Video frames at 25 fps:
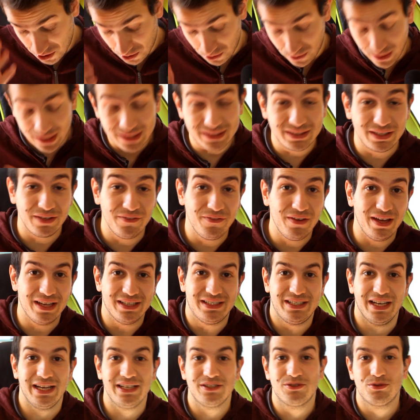Questo
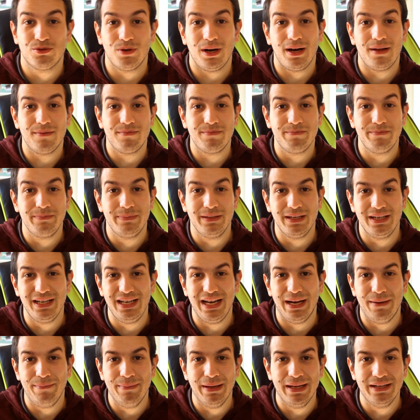invece è
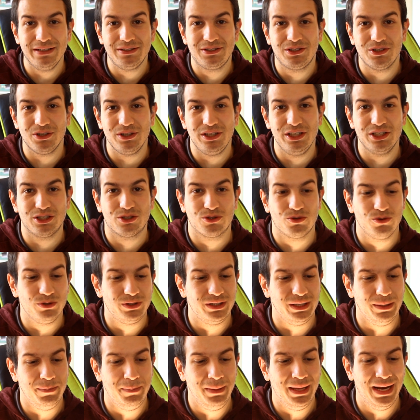sull'abbigliamento
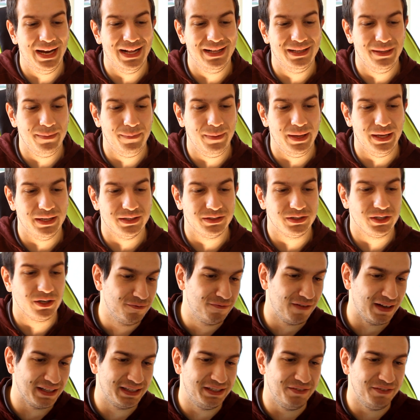discutibile di Bisio. Infatti